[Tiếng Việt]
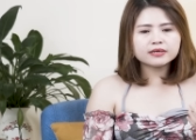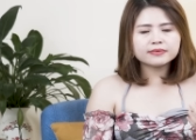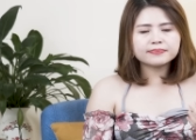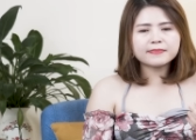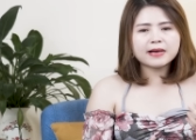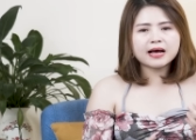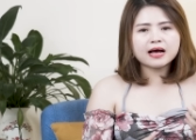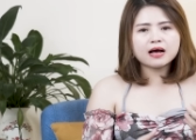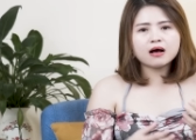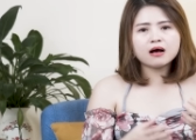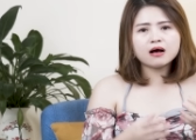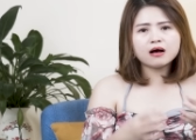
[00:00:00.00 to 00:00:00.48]

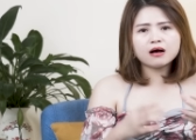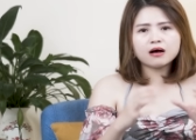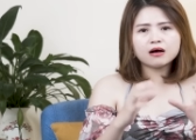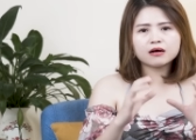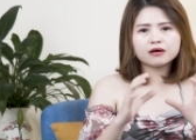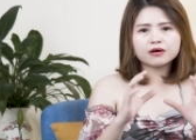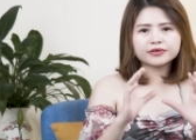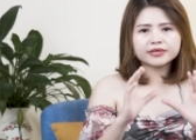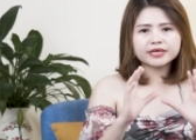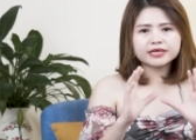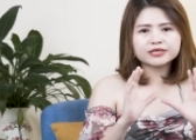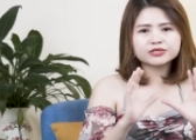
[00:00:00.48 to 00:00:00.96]
bạn họ
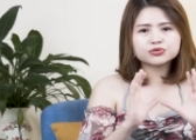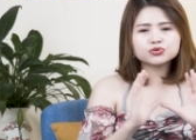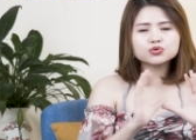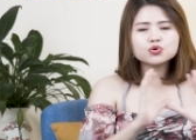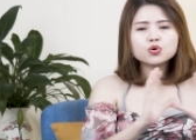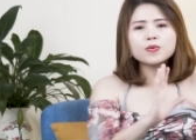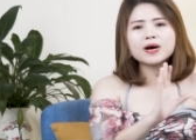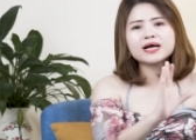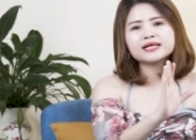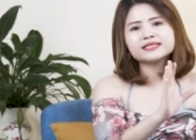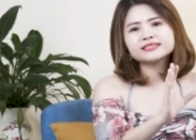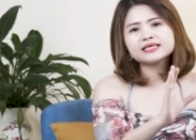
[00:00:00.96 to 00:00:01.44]
có thể
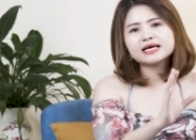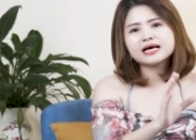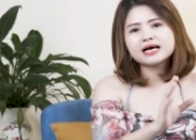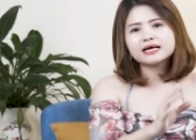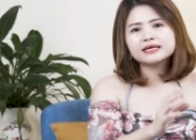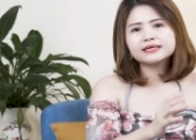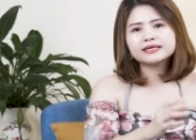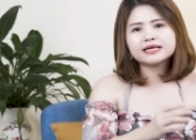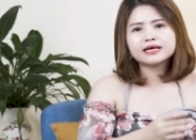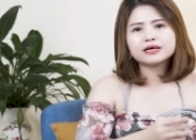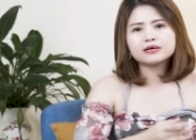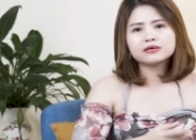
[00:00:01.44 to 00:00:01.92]
du bạn ra
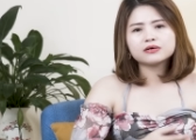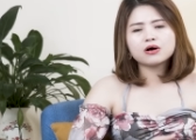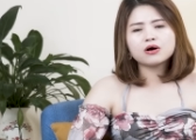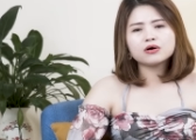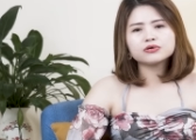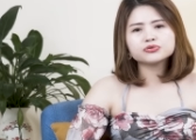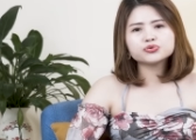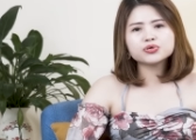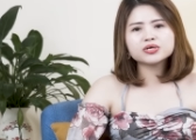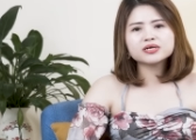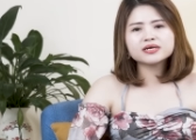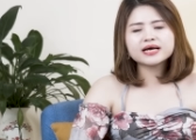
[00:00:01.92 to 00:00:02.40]
để
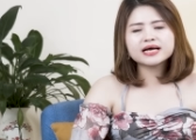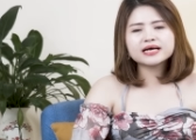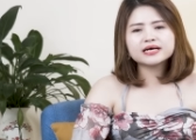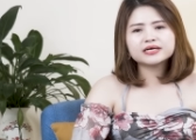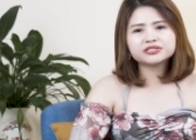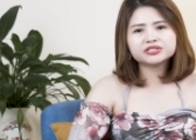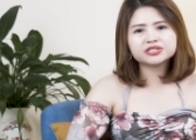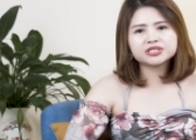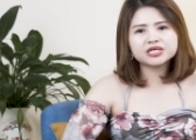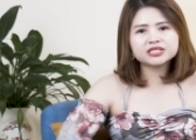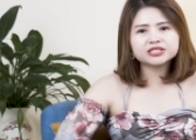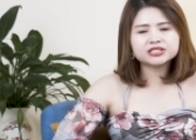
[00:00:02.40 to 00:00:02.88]
họ xuất ngay ở
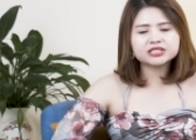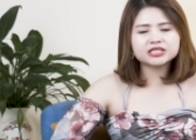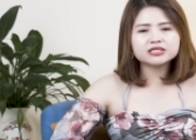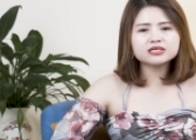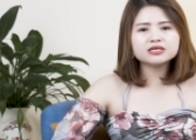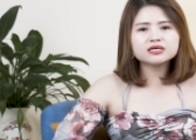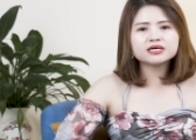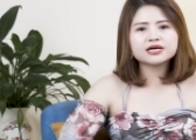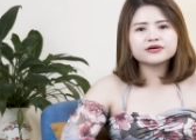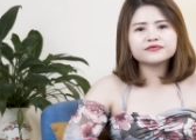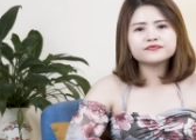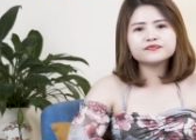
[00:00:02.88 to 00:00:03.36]
trên chính
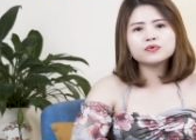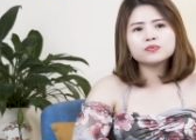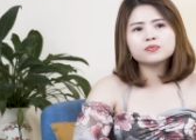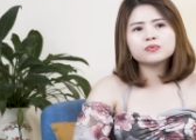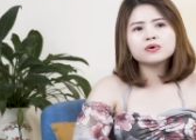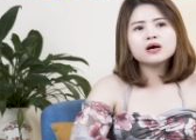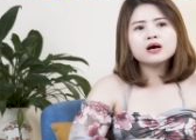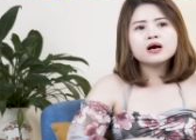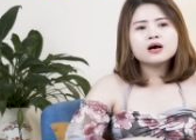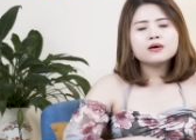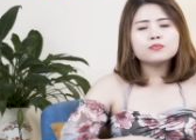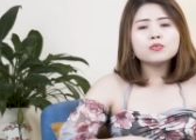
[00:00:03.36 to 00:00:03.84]
ở cái vùng
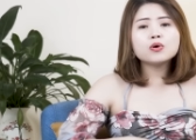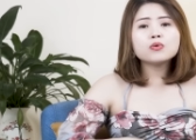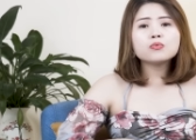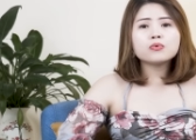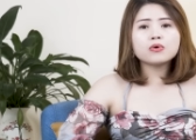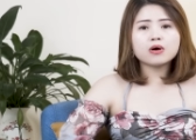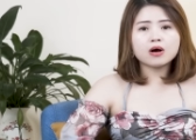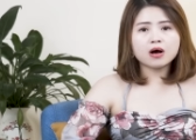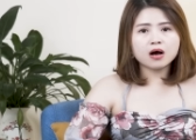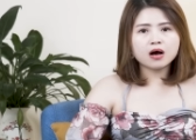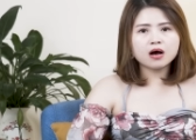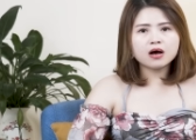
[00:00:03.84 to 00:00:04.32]
bụng
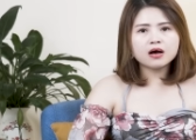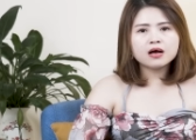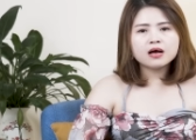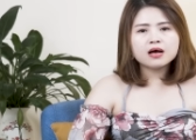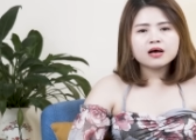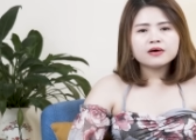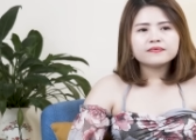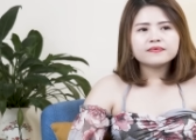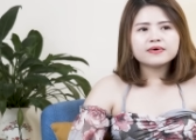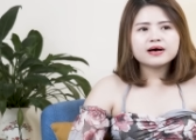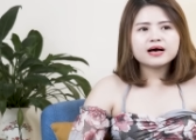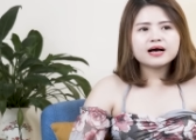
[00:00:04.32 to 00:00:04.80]
của họ
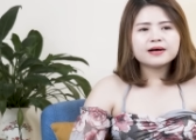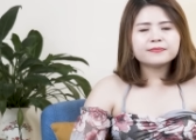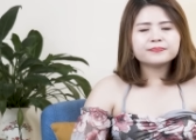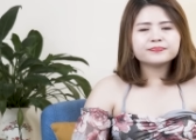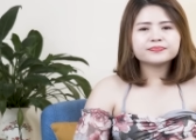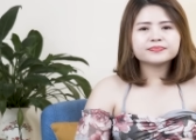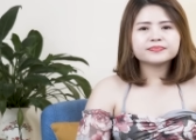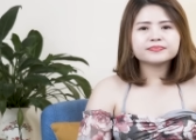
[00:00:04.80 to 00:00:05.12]
và